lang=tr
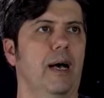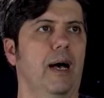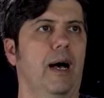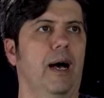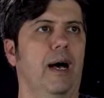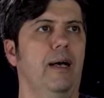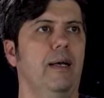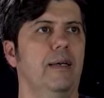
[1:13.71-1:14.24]

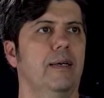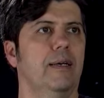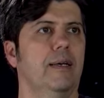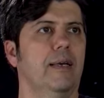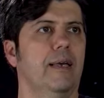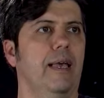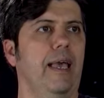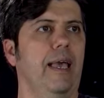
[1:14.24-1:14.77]
A
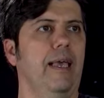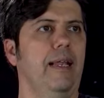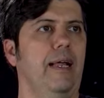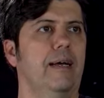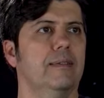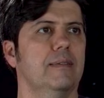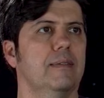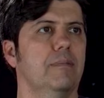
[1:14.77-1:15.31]
n
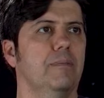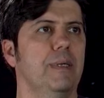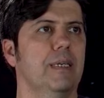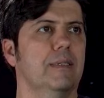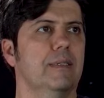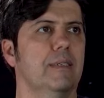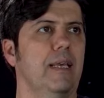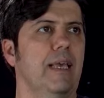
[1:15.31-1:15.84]
artı
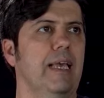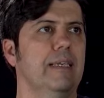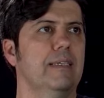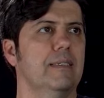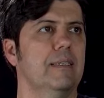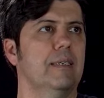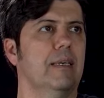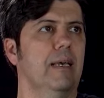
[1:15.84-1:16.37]
1
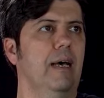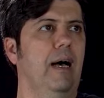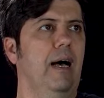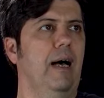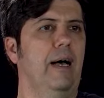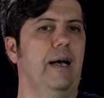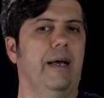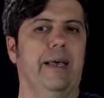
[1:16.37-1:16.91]
eksi
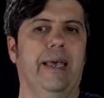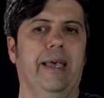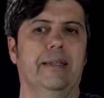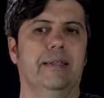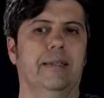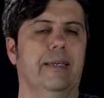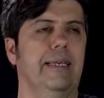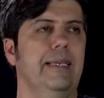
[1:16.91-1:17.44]
a n
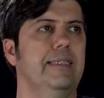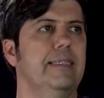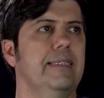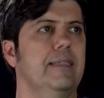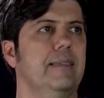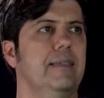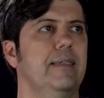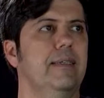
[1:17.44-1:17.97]

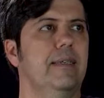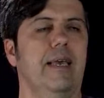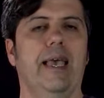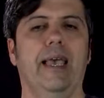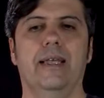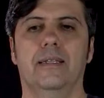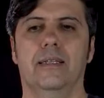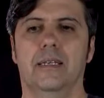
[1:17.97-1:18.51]
eşittir
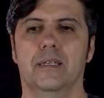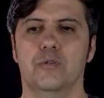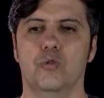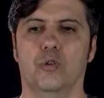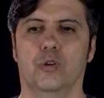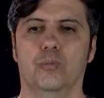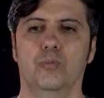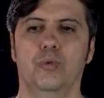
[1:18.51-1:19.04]
n
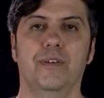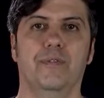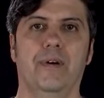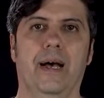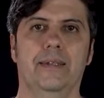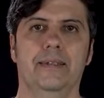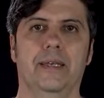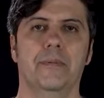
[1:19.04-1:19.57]
yazıyorum bu
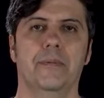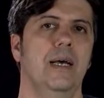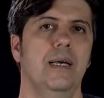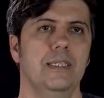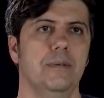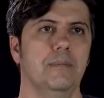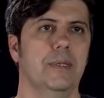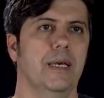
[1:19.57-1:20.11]
ifadeyi.
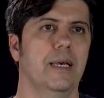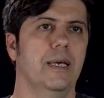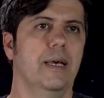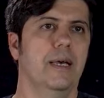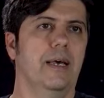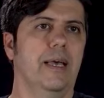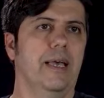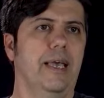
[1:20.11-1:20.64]
Şimdi
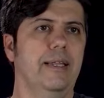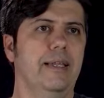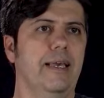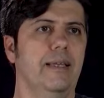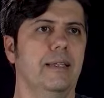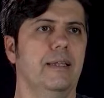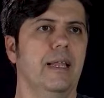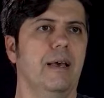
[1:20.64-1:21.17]

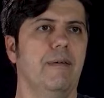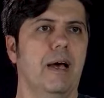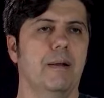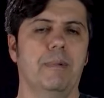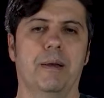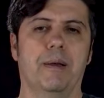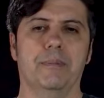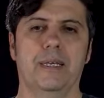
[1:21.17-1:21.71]
n'e ne
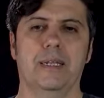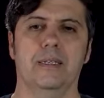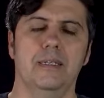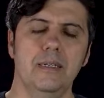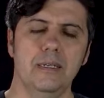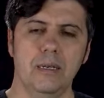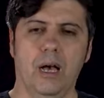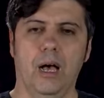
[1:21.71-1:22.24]
vermem
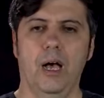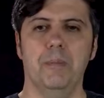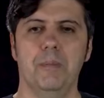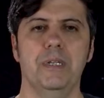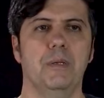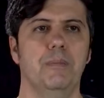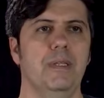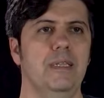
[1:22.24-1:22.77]
gerekir?
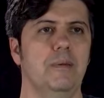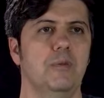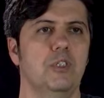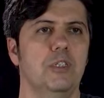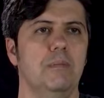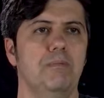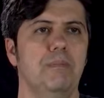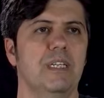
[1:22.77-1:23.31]
a1'i bildiğim
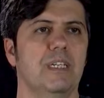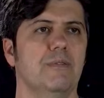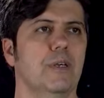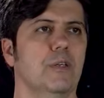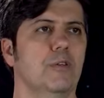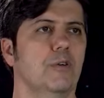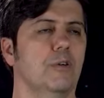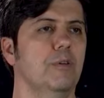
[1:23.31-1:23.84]
için 1
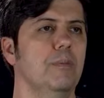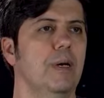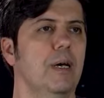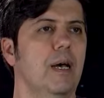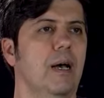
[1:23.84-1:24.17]
veriyorum.